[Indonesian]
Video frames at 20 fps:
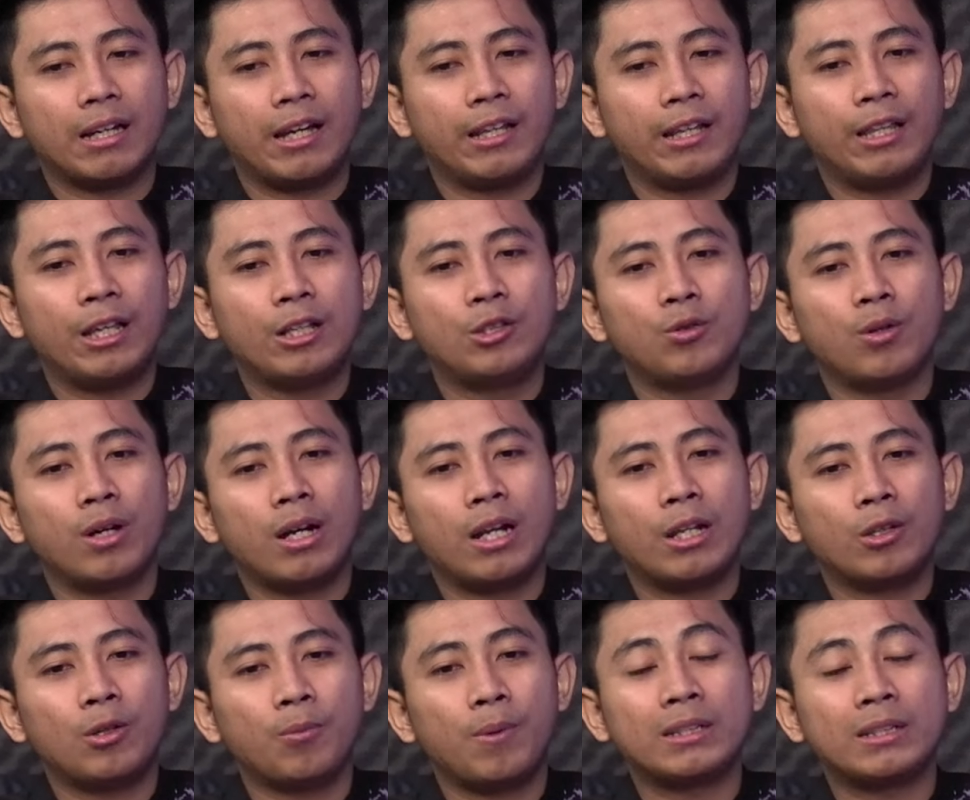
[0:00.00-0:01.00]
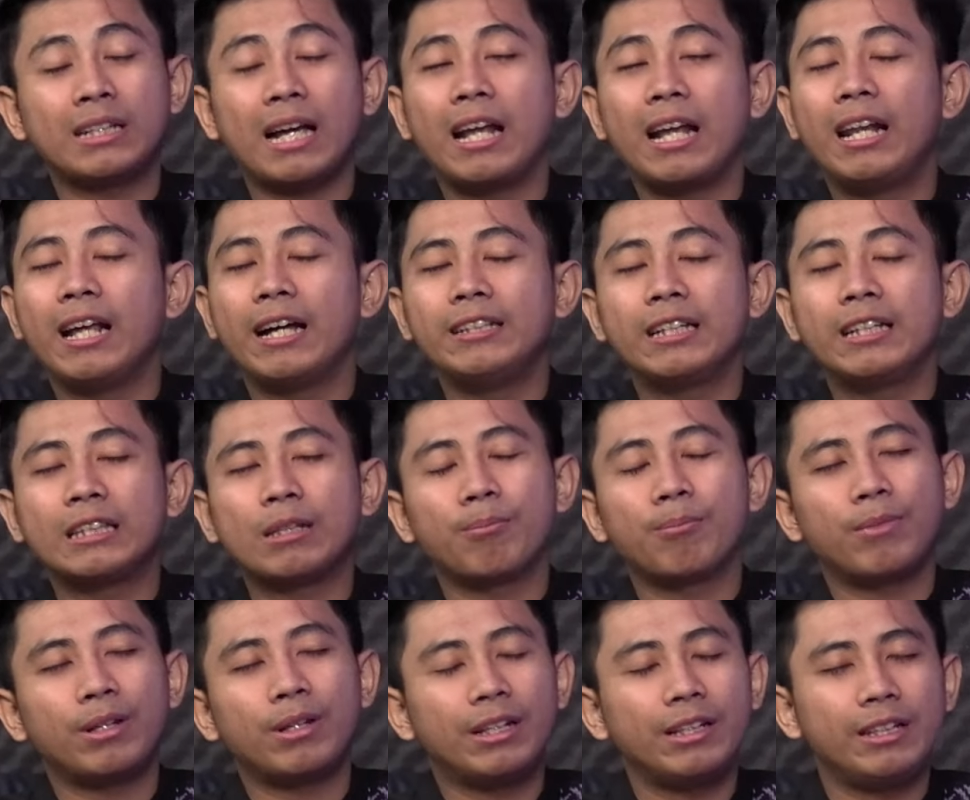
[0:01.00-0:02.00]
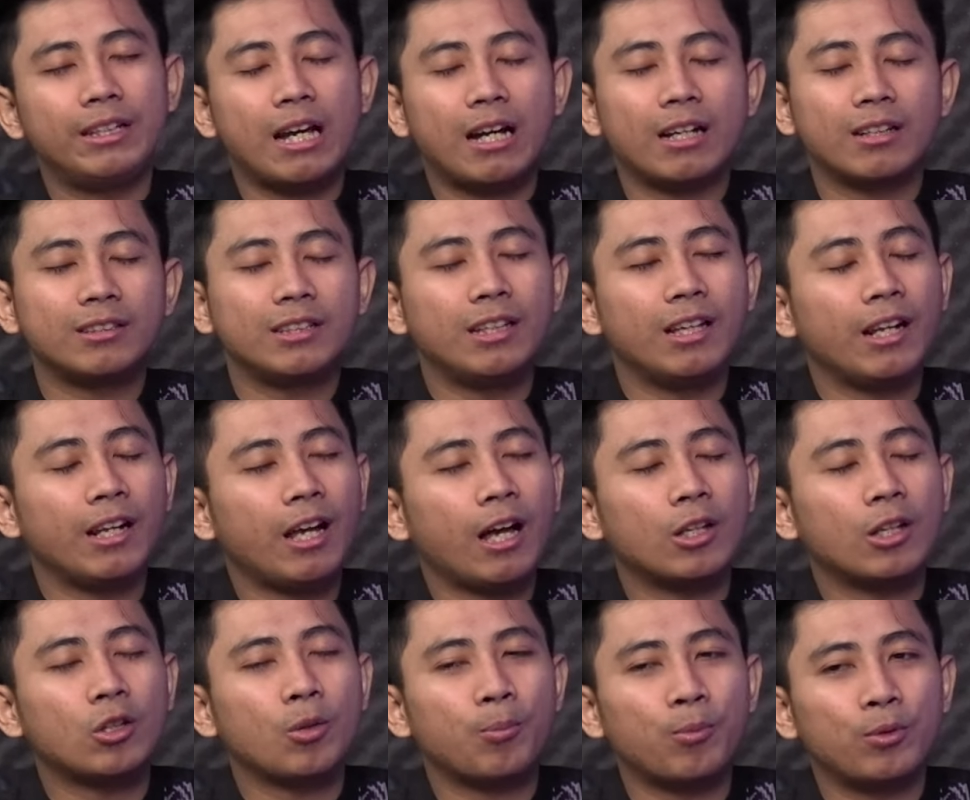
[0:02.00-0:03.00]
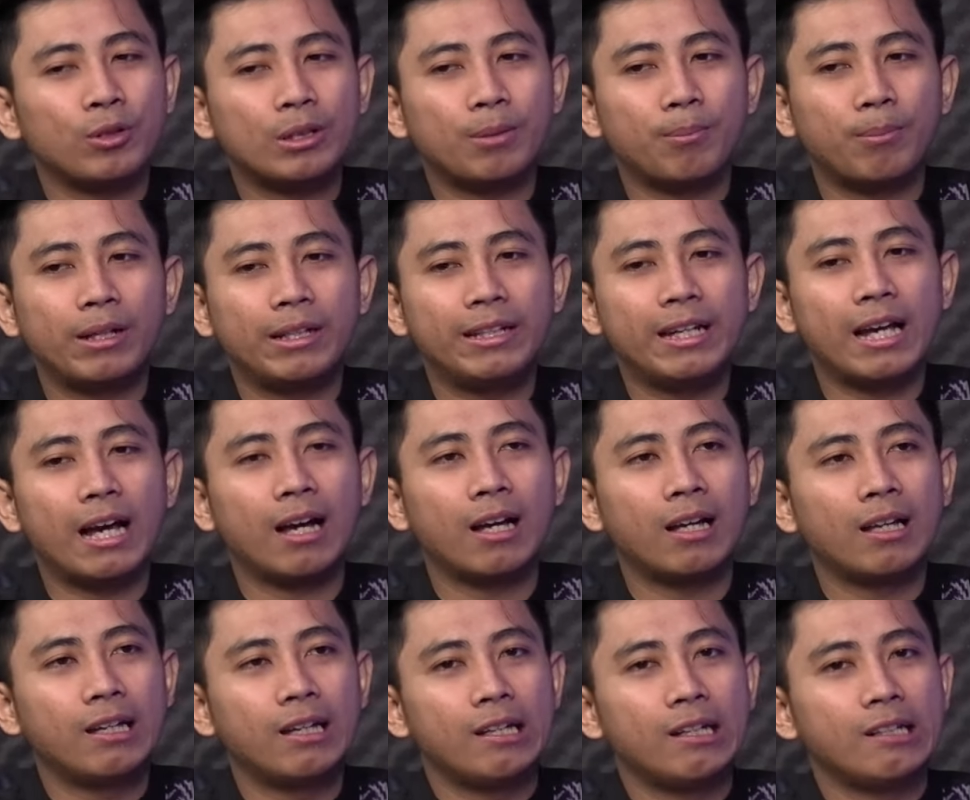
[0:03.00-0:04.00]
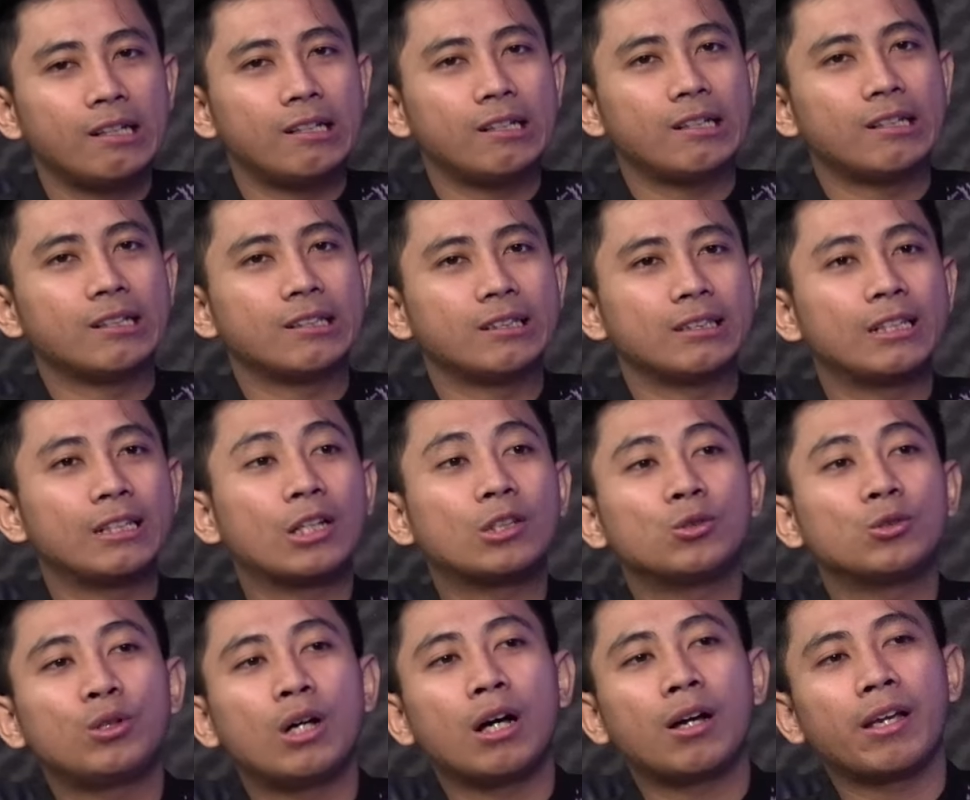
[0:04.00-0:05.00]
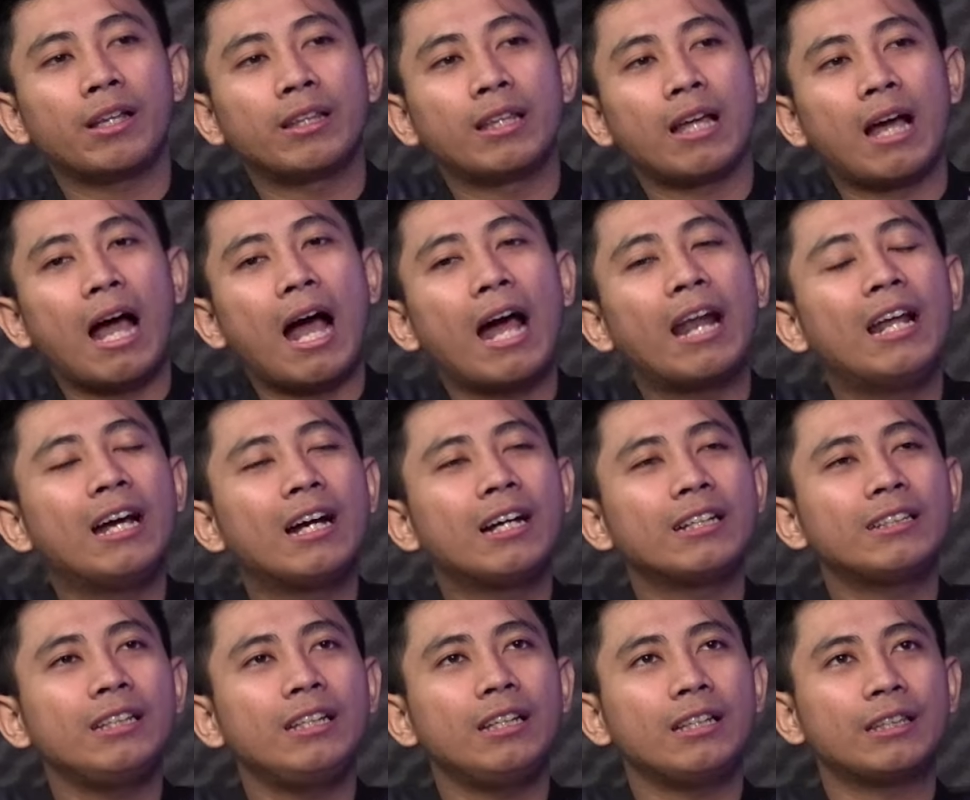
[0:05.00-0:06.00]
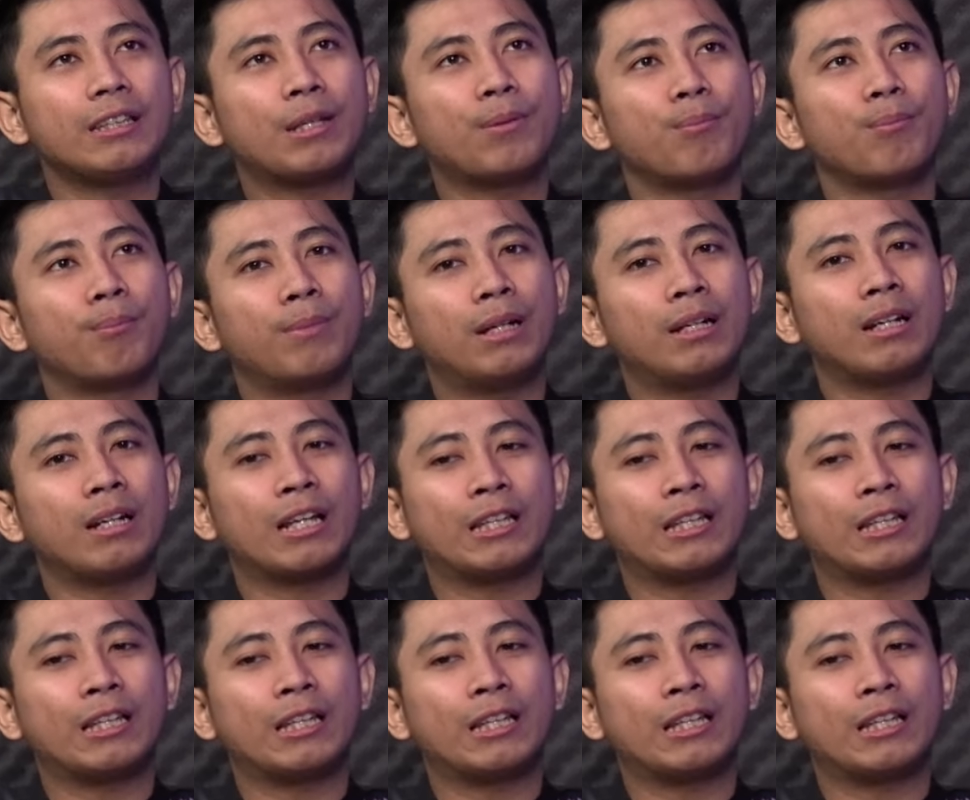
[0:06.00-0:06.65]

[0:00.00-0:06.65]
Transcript: kita jualan tuh pasti ada aja temen yang sirik ataupun temen yang Eh, nggak uh, suka kita ada nggak sih teman hmm.